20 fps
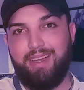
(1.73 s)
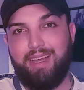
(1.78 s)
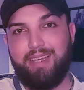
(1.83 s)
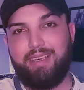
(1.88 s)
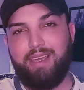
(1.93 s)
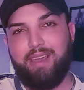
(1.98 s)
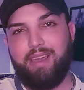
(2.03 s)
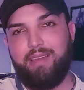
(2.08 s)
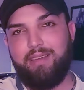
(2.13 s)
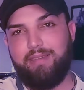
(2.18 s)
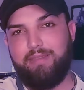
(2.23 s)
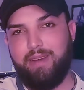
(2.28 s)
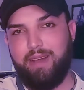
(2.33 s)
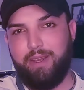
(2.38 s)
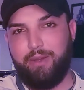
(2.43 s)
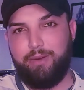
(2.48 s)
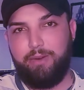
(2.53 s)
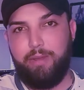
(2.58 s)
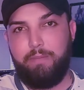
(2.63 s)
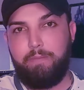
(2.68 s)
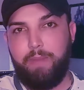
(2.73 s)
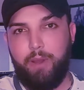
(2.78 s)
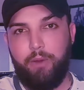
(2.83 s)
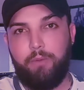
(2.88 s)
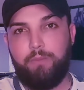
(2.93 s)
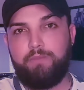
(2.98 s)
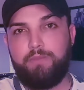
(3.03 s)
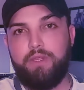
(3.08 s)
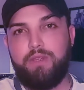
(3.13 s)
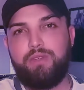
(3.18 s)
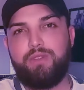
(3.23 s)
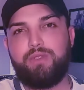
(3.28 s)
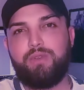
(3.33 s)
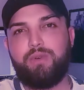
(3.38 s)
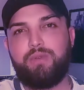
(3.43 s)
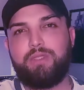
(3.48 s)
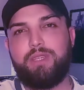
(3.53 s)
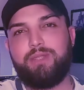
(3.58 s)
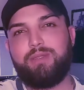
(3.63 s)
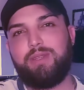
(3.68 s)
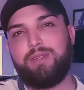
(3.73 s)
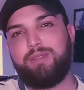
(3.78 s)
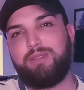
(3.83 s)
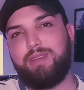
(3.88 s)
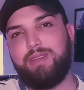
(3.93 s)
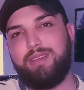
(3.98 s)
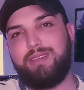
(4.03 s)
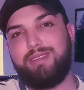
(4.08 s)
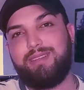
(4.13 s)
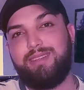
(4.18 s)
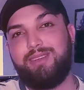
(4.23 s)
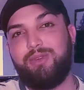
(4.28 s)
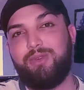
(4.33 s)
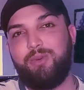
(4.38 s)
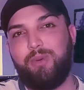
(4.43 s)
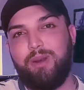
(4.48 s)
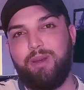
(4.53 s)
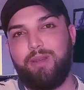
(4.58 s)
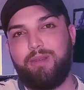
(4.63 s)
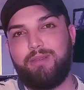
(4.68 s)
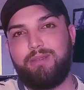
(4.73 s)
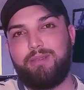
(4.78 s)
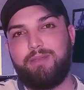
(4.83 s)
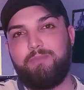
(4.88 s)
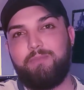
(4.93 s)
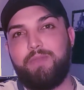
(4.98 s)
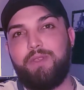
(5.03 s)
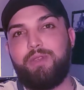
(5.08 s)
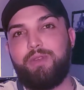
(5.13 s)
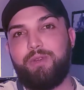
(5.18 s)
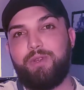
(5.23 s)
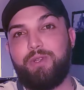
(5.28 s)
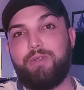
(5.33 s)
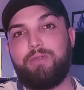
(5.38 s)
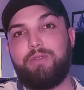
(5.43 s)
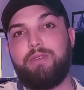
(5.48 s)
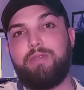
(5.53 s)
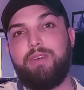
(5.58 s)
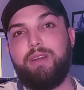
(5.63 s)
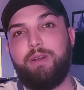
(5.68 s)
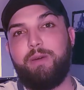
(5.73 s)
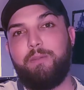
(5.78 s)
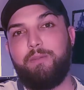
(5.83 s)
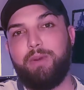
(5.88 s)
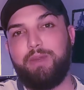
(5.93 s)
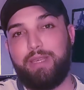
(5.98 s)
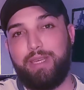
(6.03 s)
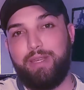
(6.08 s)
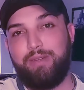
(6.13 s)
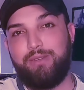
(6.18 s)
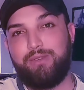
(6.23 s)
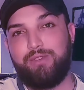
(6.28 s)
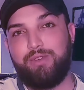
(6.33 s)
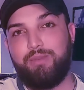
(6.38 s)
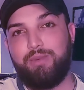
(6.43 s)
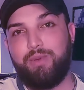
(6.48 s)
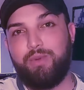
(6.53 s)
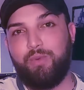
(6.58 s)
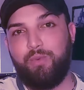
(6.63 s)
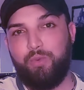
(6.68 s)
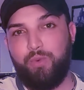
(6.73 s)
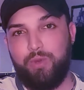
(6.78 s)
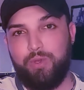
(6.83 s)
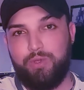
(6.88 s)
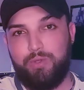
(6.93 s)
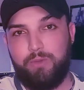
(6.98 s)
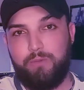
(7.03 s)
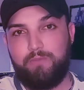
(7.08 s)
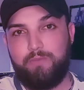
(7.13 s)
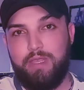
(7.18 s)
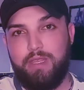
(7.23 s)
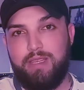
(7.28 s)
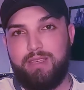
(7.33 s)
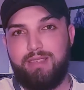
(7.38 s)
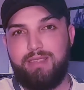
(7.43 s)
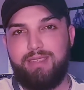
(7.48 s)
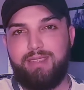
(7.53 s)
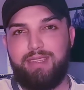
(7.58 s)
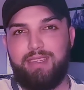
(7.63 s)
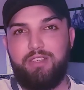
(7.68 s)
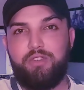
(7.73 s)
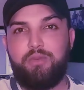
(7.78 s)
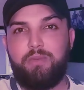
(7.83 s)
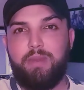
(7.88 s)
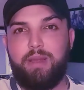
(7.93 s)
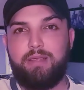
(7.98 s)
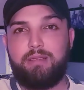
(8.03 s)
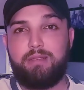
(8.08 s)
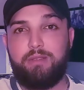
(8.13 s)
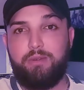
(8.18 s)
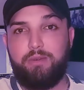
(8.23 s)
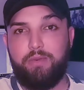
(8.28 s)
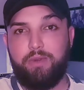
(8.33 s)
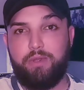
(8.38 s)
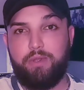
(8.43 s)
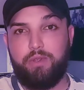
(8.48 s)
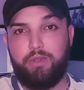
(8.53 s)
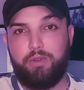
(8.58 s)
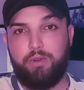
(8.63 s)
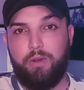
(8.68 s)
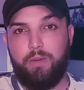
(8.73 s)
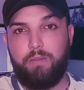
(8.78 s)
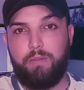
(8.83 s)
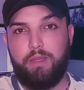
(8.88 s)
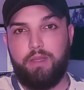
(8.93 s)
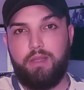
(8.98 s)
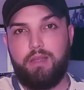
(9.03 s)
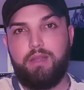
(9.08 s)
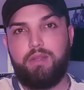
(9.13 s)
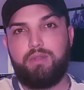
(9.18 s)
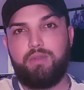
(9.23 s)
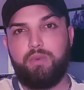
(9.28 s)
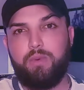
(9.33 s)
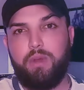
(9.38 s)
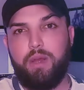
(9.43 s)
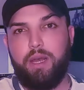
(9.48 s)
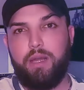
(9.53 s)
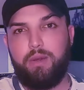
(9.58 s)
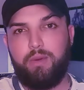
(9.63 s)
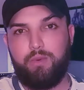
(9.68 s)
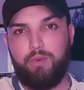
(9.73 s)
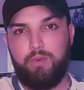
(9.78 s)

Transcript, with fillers: Aqui quem fala é o Nepel, sou tatuador há 5 anos e hoje eu vim falar um pouquinho sobre o curso Seja um Mestre no Photoshop do Caio